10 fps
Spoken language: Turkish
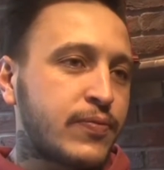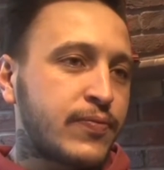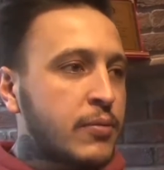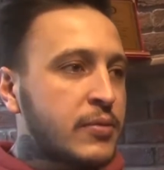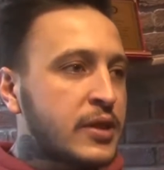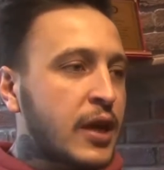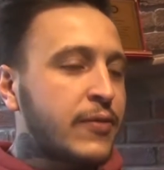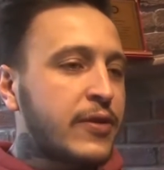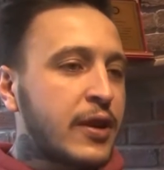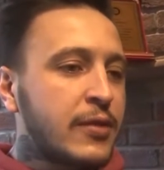E,
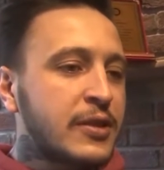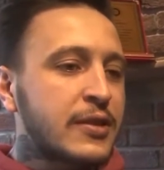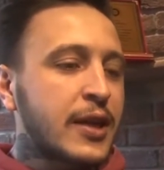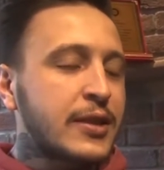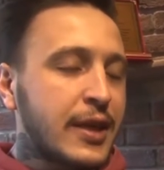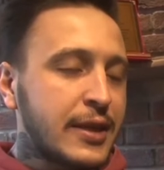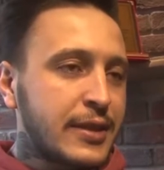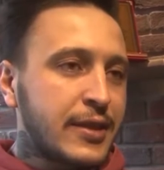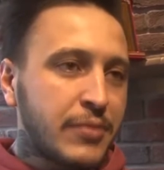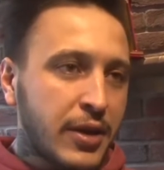misafirlerimiz saç
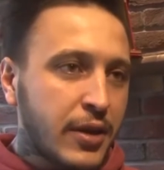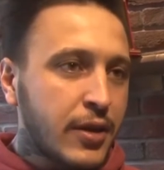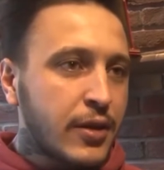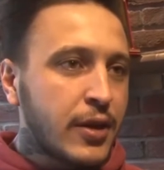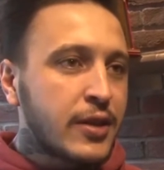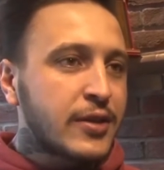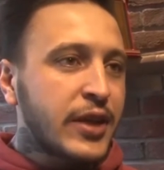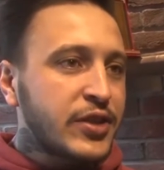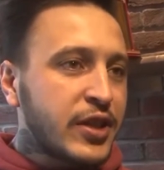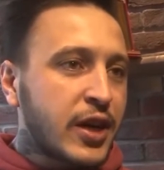kestirmeyi
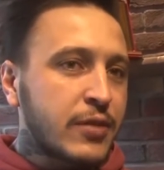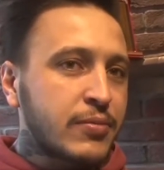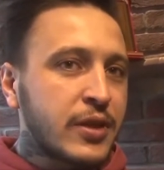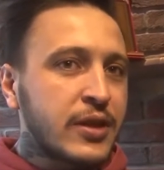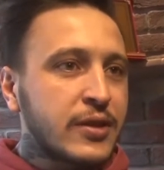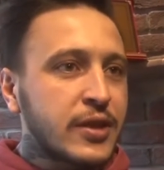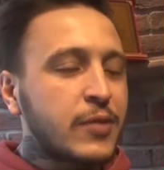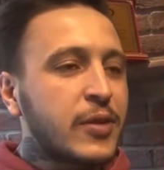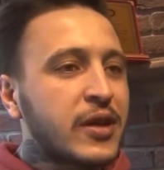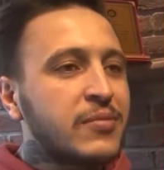saç yıkatmayı,
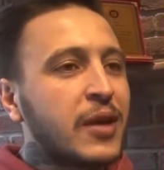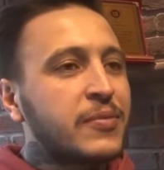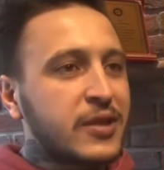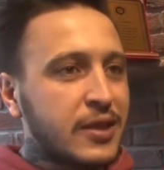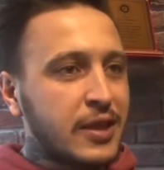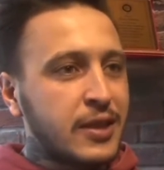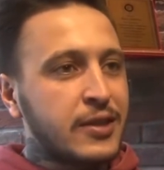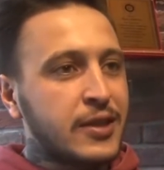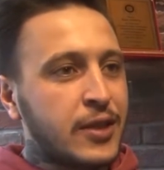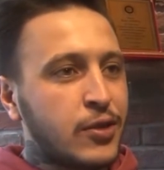saça bakım
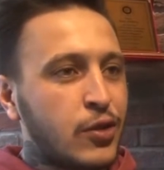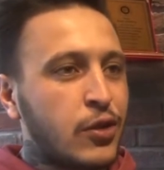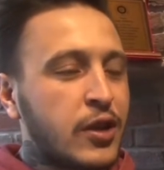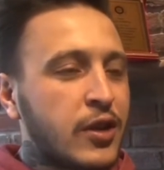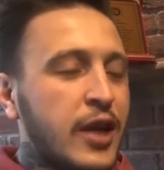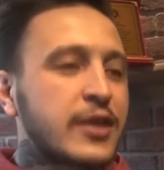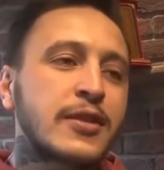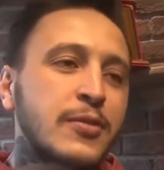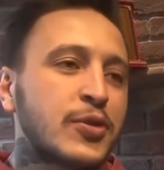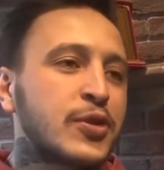yaptırdıklarını zannediyorlar.
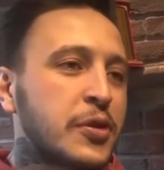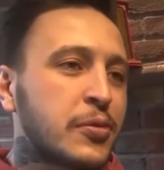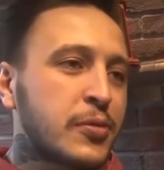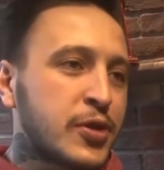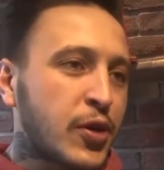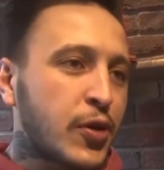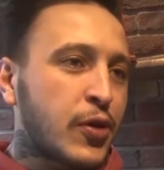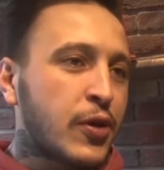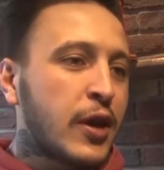Aslında bunun gibi bir şey yok.